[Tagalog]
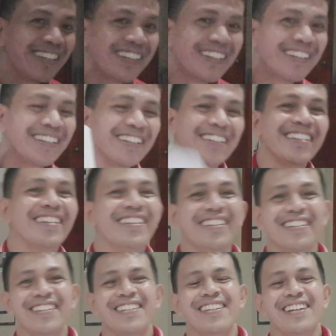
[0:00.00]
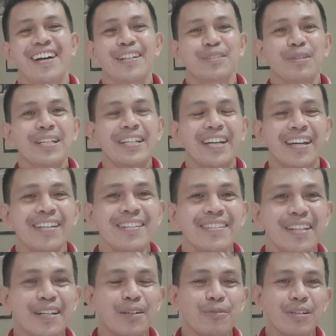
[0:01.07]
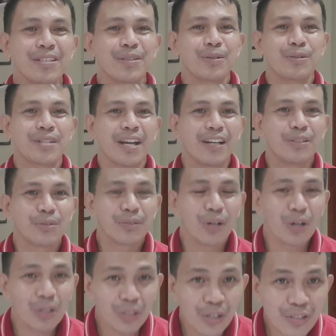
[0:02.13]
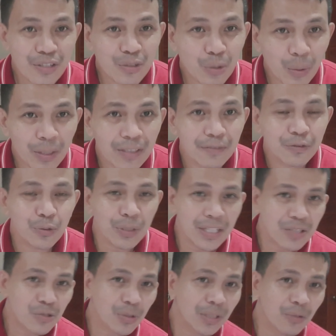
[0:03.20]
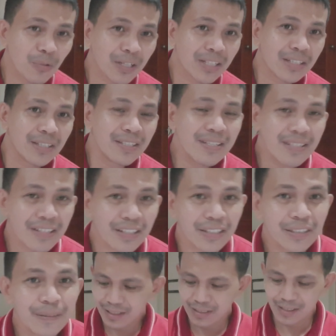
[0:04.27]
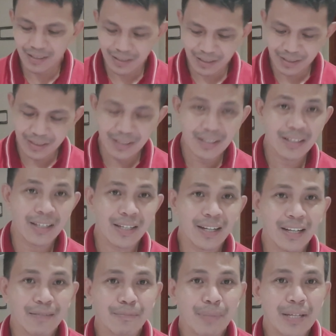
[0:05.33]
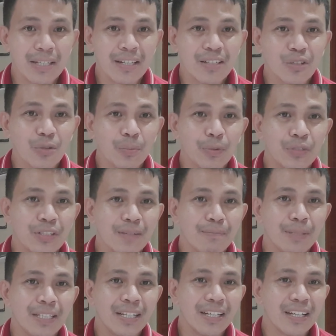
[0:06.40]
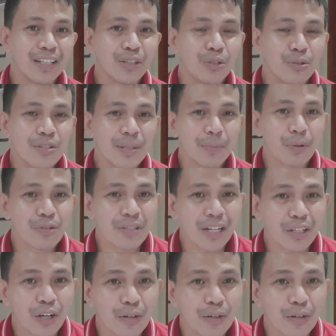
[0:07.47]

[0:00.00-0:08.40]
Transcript: Wow! Actually guys, ni-request ko siya noong August 12, 2021 this year. Ilang beses ko po siyang binalikan doon sa postal